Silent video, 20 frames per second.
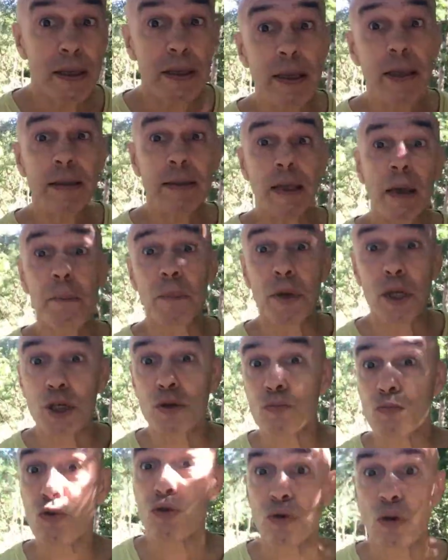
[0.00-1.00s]
e até
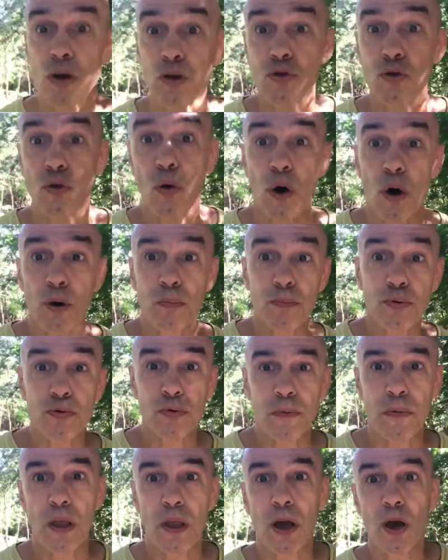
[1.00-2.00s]
mesmo os nossos
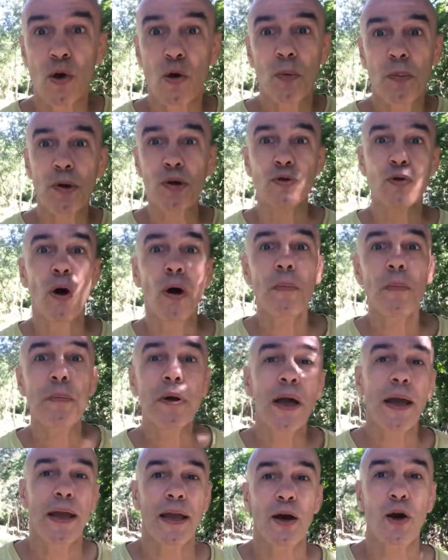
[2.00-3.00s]
corpos? O meu nome
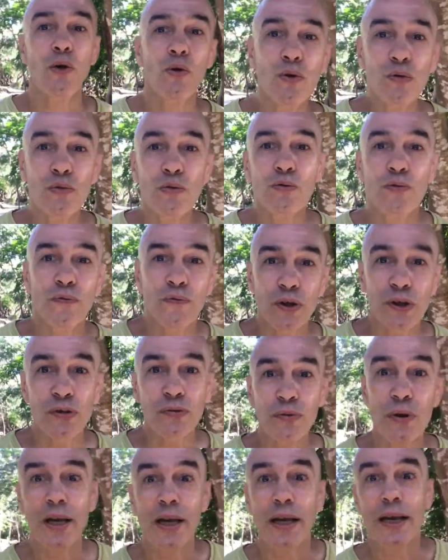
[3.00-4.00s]
é Rui
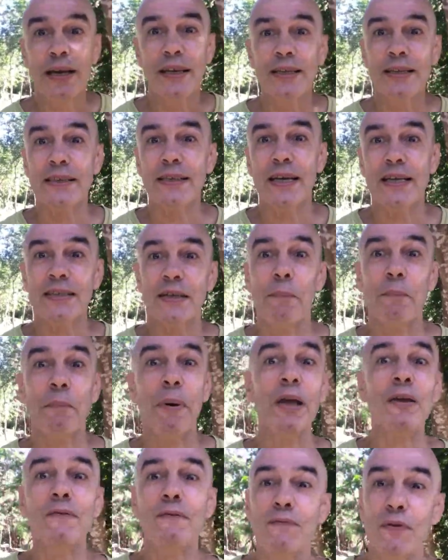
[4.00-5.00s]
Ludovino e seja
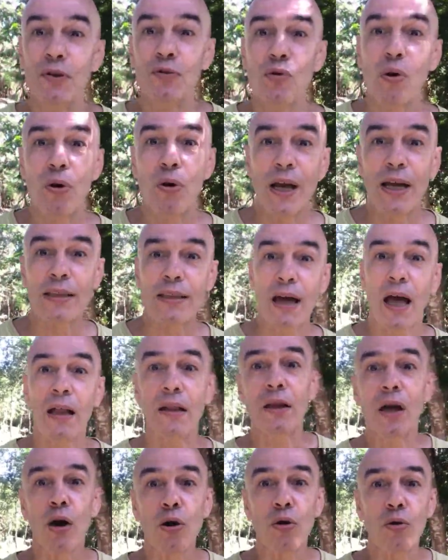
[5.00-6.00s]
bem-vindo ao
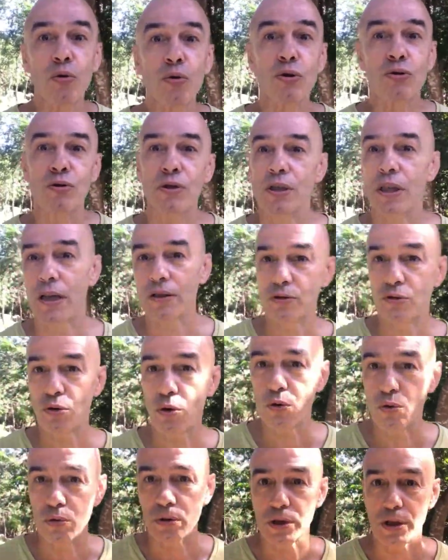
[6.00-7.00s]
canal Curiosidades
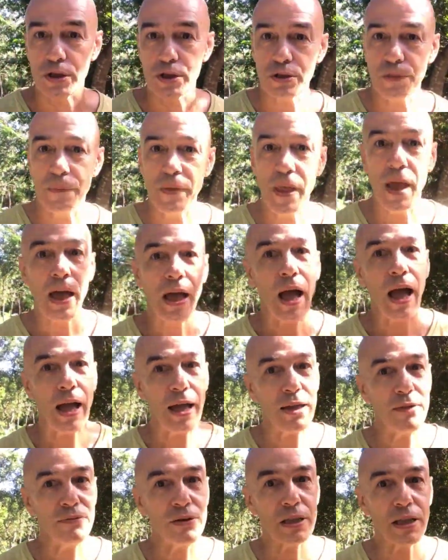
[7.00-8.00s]
Ocultas.
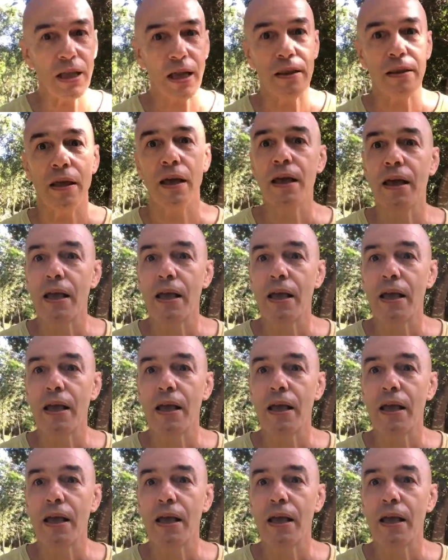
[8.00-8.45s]
Ah, é verdade.